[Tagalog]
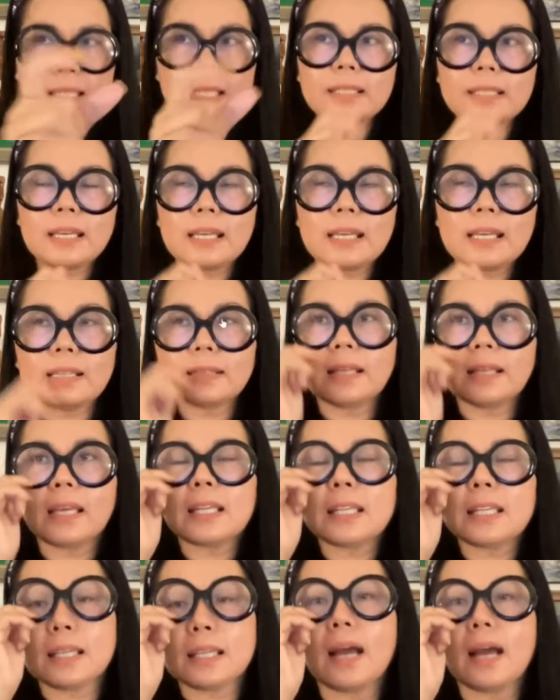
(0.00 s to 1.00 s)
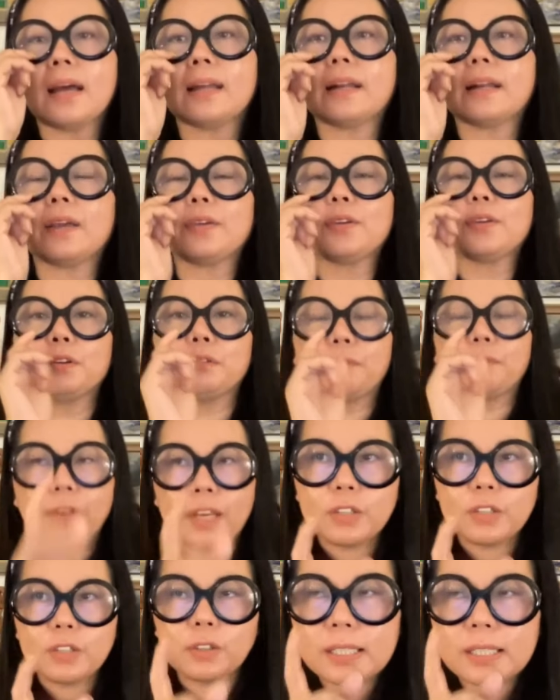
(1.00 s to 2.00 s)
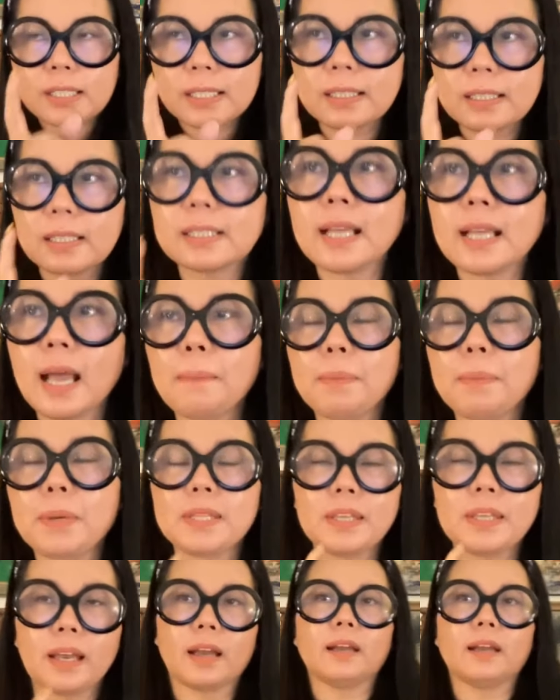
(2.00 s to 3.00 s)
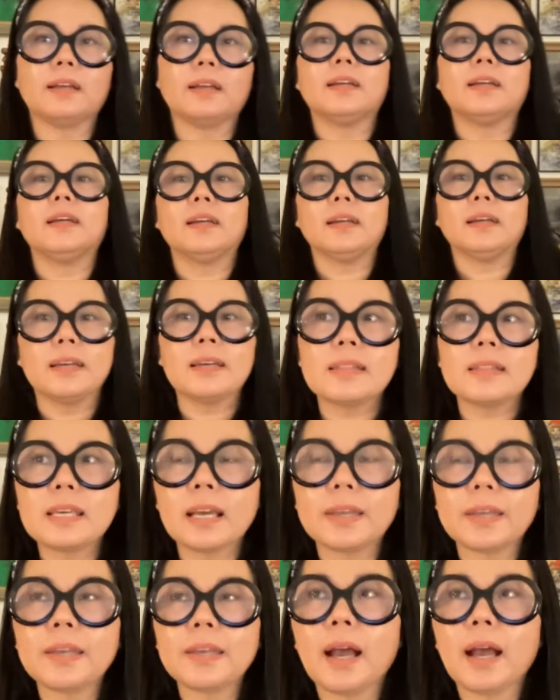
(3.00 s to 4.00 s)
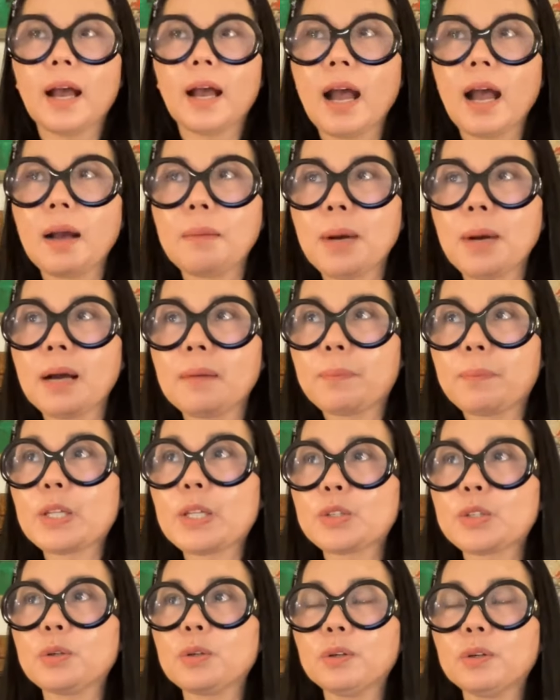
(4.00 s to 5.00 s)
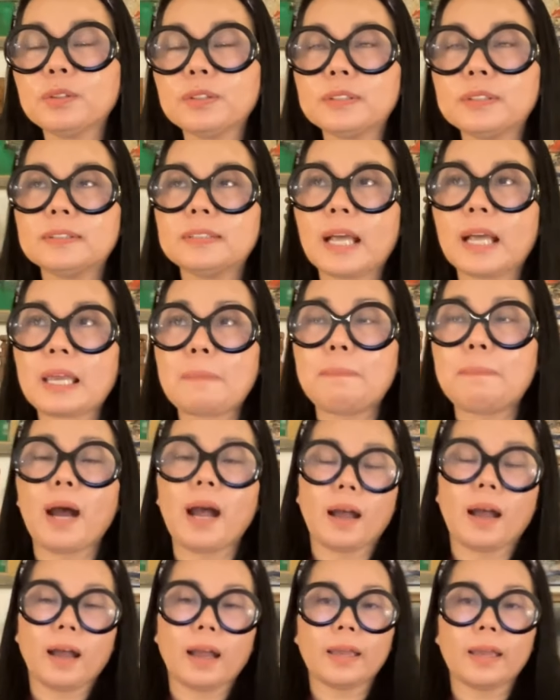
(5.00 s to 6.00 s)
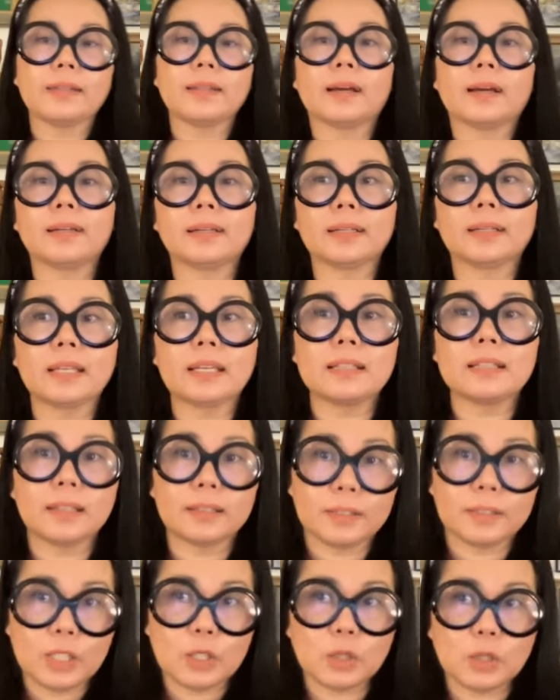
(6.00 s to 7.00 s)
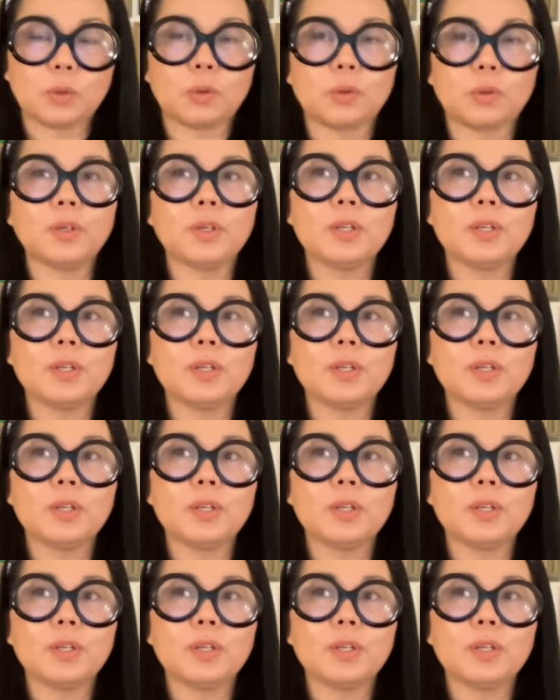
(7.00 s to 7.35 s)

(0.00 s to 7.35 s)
ni Inday Sara yung video na sinasabi niya, hindi kaya ang mga video na iba ay nakarating na dito